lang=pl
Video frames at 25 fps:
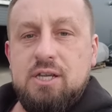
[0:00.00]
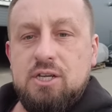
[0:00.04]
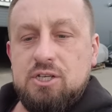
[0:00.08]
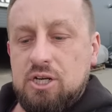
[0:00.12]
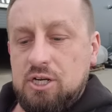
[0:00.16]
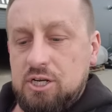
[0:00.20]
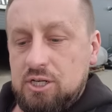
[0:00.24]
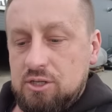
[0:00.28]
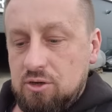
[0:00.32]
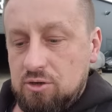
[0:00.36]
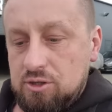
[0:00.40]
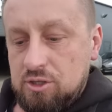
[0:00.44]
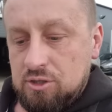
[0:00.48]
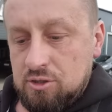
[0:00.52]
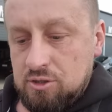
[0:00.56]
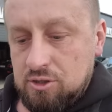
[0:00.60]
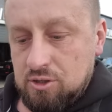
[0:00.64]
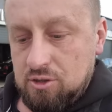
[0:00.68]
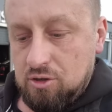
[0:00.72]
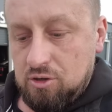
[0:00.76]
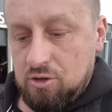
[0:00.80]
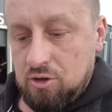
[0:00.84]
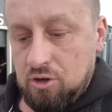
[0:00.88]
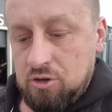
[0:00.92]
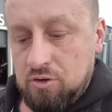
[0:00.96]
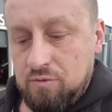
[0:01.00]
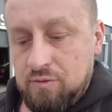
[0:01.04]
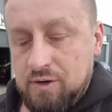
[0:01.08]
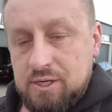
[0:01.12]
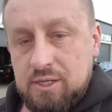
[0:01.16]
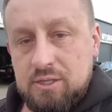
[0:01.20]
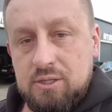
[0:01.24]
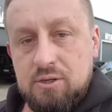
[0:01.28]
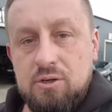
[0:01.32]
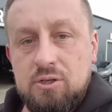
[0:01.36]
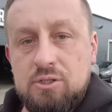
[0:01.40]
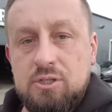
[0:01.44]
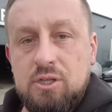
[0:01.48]
Jeżeli dojdzie do tego klonowania
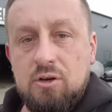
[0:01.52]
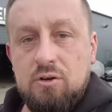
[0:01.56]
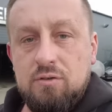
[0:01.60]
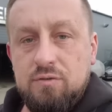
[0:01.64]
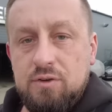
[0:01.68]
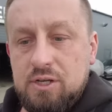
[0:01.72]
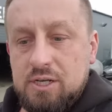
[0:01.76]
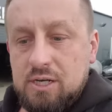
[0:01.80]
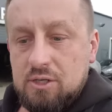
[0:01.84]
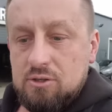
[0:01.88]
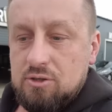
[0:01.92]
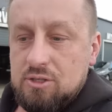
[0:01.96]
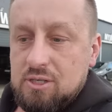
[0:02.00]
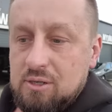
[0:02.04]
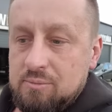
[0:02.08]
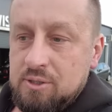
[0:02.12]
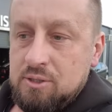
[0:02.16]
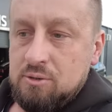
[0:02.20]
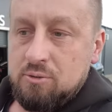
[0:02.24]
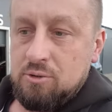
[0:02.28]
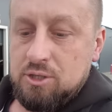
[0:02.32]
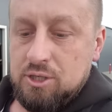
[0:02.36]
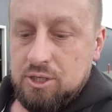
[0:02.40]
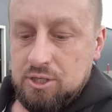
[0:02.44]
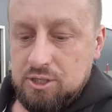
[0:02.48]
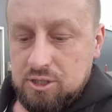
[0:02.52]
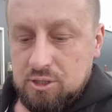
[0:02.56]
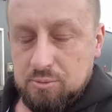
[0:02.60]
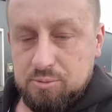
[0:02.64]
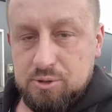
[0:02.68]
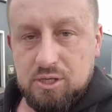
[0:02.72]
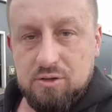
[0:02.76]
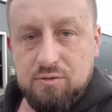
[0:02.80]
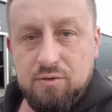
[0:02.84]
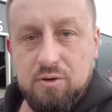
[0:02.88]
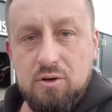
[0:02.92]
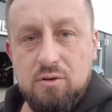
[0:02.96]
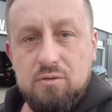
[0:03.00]
tego sterownika, to sami słyszeliście
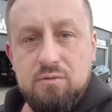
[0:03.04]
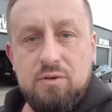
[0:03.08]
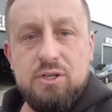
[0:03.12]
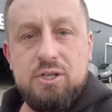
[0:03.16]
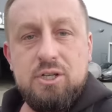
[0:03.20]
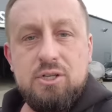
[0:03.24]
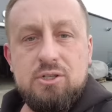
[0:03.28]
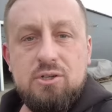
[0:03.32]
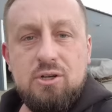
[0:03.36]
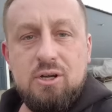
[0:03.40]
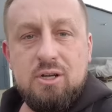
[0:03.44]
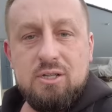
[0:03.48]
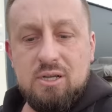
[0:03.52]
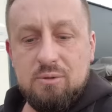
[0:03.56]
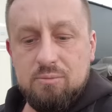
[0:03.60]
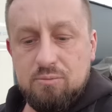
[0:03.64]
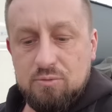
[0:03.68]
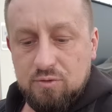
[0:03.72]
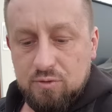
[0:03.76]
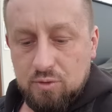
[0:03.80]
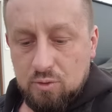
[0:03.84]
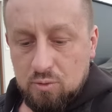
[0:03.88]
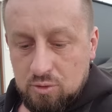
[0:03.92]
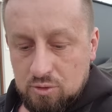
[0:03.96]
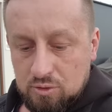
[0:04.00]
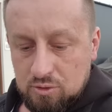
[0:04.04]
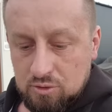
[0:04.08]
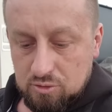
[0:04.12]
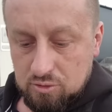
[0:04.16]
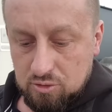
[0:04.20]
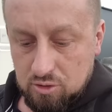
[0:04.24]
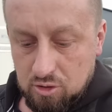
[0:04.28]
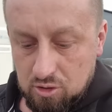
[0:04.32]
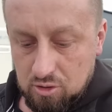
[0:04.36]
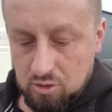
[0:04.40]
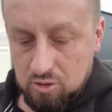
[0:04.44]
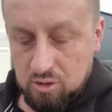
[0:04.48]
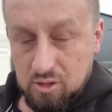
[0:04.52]
przed chwilą właśnie, co Adam mówił,
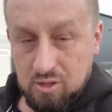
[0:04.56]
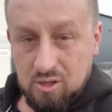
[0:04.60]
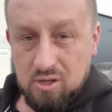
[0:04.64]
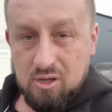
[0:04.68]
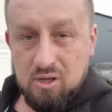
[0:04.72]
no